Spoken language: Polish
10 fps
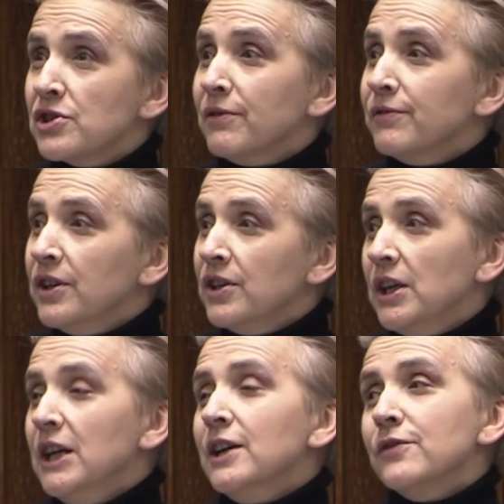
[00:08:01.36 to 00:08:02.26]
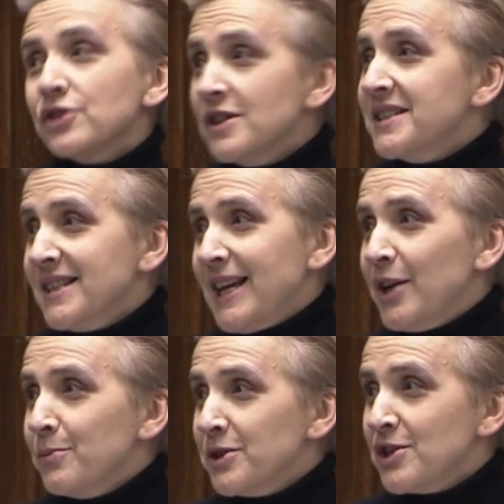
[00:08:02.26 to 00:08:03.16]
są winni, wszyscy
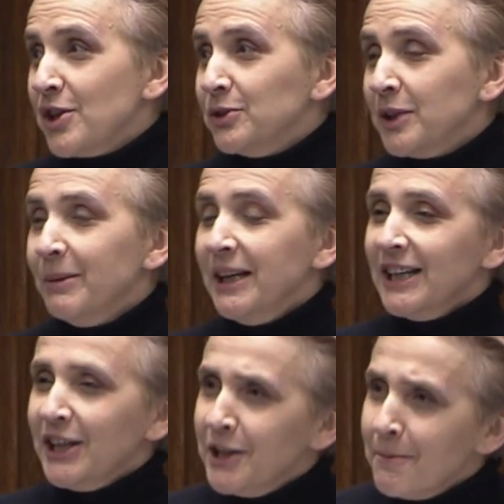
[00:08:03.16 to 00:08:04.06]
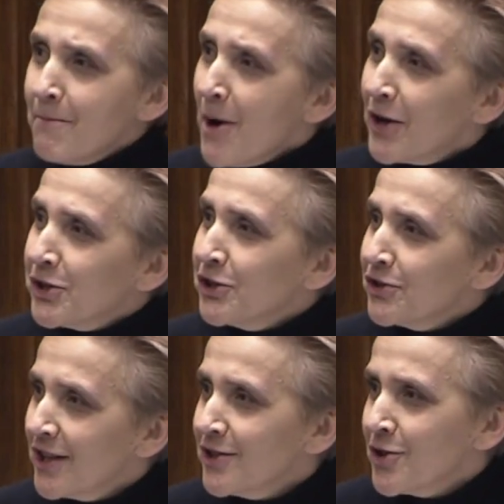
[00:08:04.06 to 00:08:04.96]
staną przed sądem. I nie mogę się
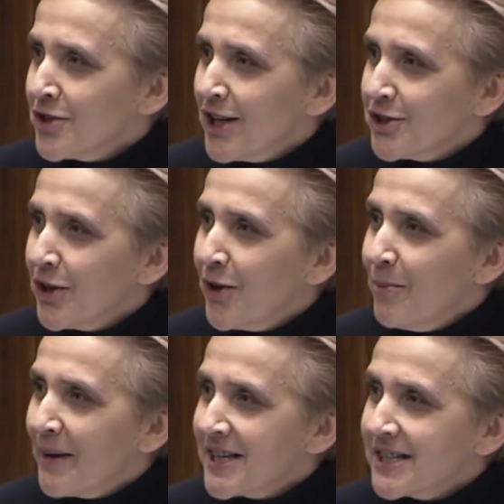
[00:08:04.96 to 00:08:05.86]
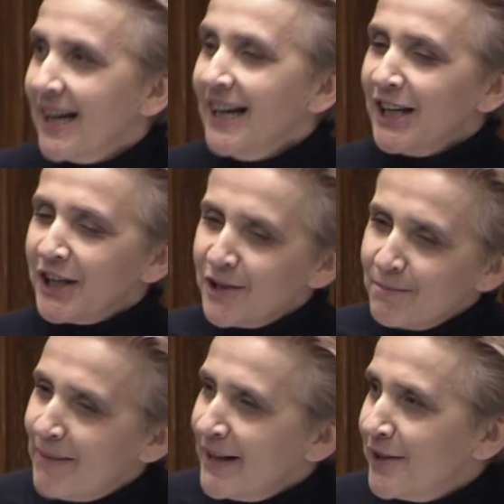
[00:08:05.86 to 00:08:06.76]
doczekać tego obrazka, kiedy
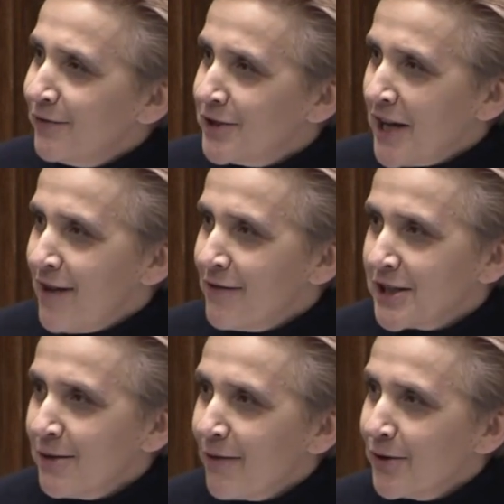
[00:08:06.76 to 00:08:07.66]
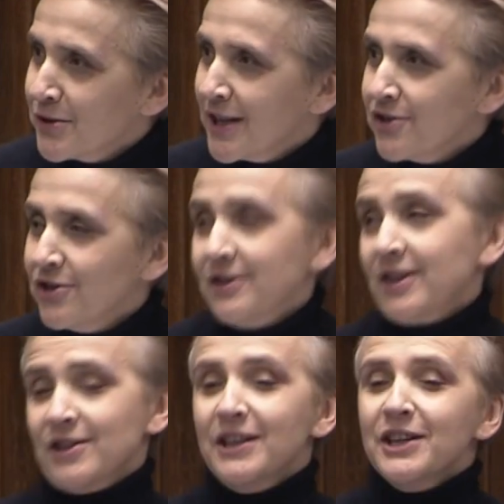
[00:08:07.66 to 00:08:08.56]
będę widziała Was na ławie oskarżonych.